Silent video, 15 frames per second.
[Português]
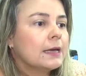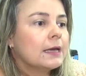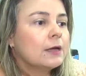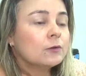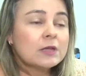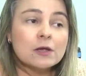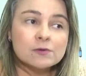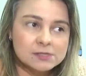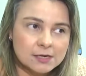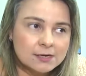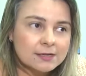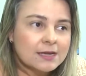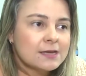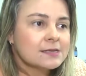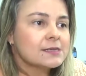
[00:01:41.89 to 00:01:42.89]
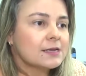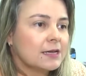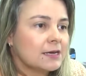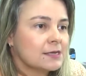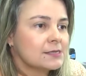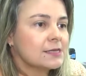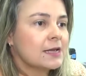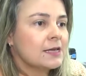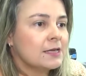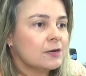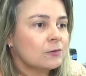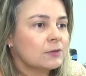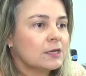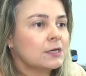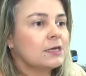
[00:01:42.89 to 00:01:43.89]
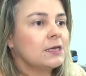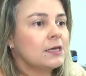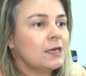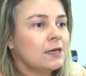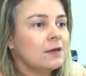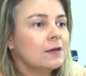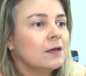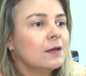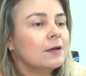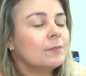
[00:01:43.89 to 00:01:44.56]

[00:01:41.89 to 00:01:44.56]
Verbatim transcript: Eu tenho certeza que elas saíram daqui